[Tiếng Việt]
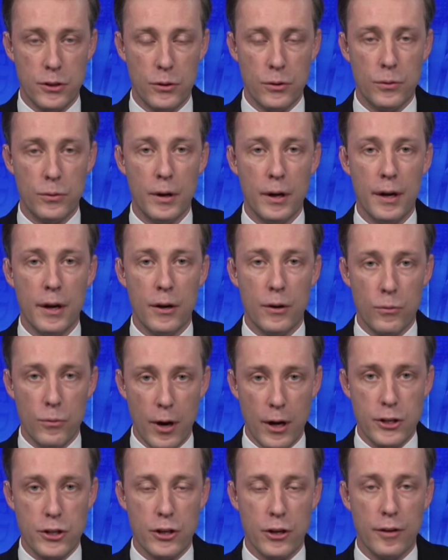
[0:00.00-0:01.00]
là
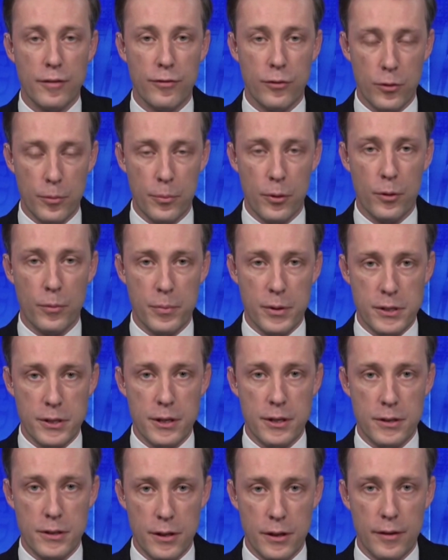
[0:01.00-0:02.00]
Trung Quốc
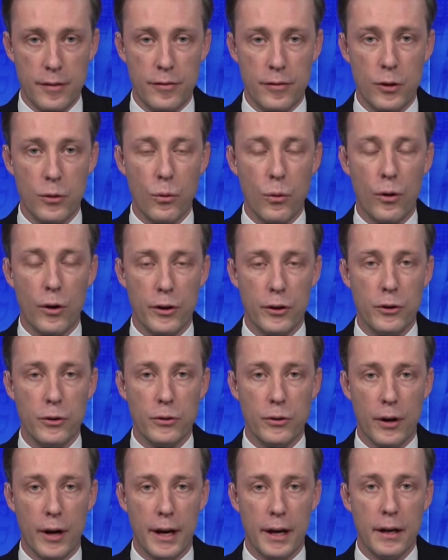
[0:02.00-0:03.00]
chớ có
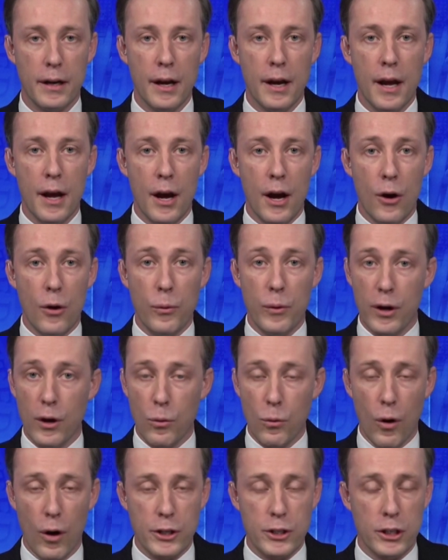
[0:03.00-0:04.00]
đụng chạm mà
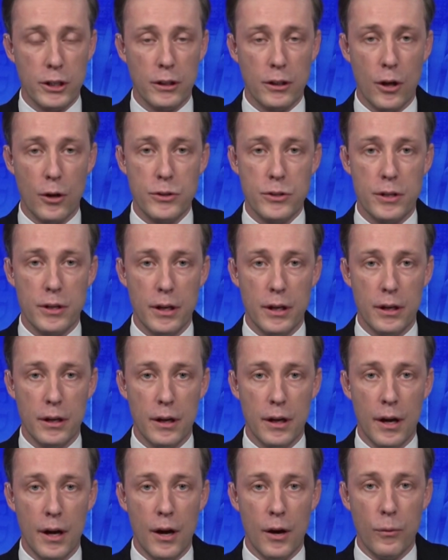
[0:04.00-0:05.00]
um, hỗ
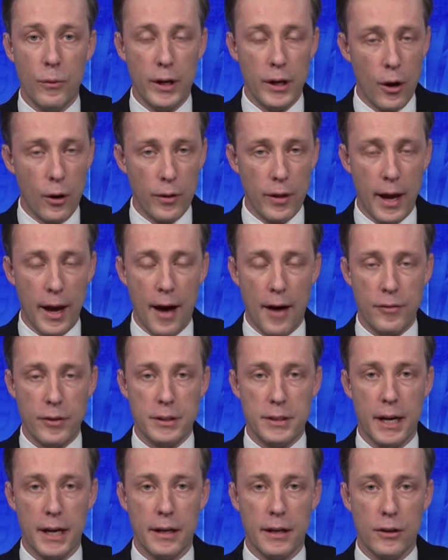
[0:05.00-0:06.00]
trợ vũ khí
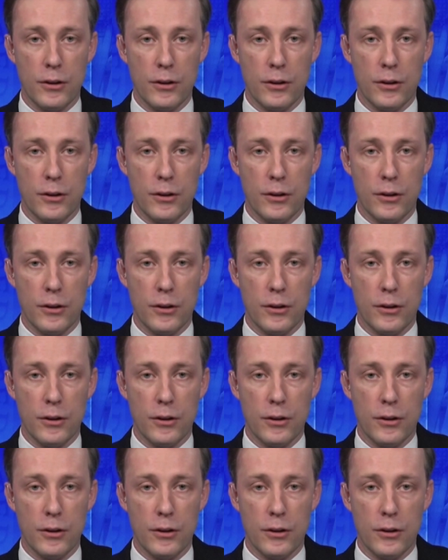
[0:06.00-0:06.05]
cho